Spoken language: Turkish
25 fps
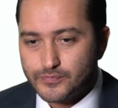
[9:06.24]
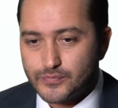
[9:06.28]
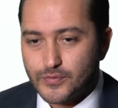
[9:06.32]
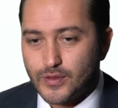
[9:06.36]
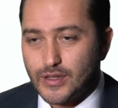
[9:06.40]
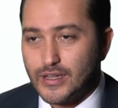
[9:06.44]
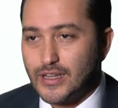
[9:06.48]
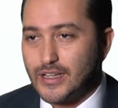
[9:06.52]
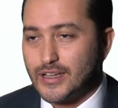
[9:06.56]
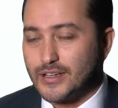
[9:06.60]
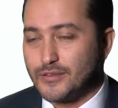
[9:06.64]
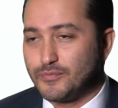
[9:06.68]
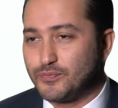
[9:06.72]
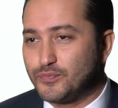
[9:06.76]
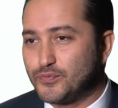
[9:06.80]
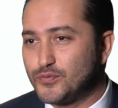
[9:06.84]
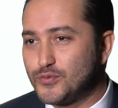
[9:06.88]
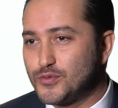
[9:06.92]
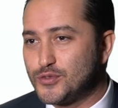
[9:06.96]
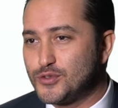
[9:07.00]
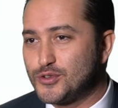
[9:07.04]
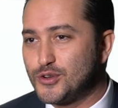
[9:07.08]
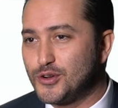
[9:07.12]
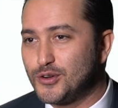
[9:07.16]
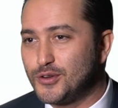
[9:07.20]
Valla
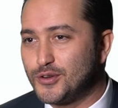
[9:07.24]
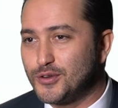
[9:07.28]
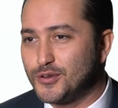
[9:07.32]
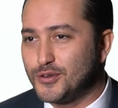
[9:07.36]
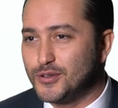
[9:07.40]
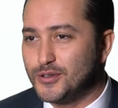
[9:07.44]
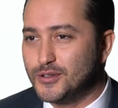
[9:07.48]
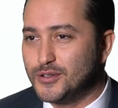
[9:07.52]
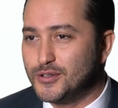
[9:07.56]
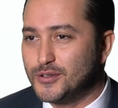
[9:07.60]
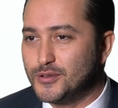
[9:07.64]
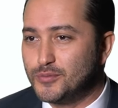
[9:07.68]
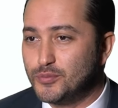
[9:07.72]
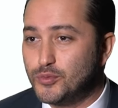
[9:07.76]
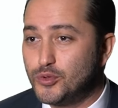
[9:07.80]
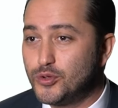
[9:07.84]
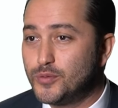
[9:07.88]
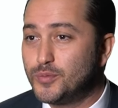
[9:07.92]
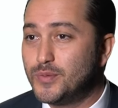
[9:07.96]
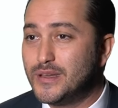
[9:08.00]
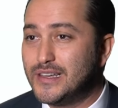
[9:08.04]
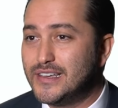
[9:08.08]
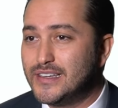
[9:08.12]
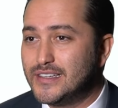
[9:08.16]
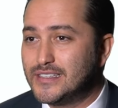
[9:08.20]
çok e,
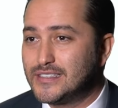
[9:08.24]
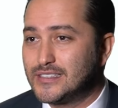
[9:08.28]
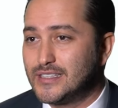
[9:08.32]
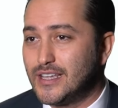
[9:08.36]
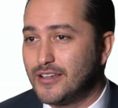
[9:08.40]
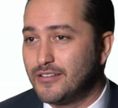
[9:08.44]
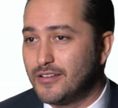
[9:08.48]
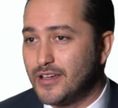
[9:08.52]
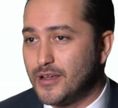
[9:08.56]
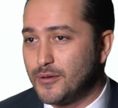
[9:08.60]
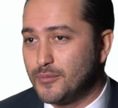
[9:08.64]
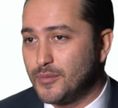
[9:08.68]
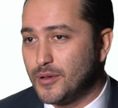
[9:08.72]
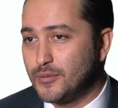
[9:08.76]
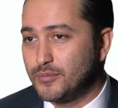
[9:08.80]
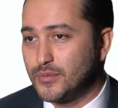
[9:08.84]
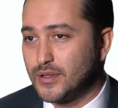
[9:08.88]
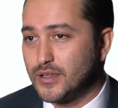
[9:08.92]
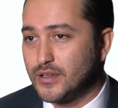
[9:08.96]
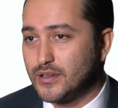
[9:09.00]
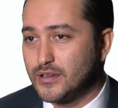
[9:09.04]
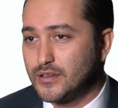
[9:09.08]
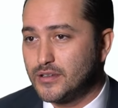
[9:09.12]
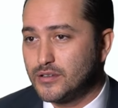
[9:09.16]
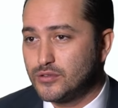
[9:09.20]
büyük bir liste vermem
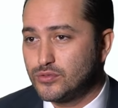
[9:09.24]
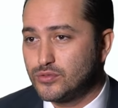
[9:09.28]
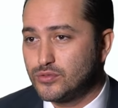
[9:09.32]
gerekir.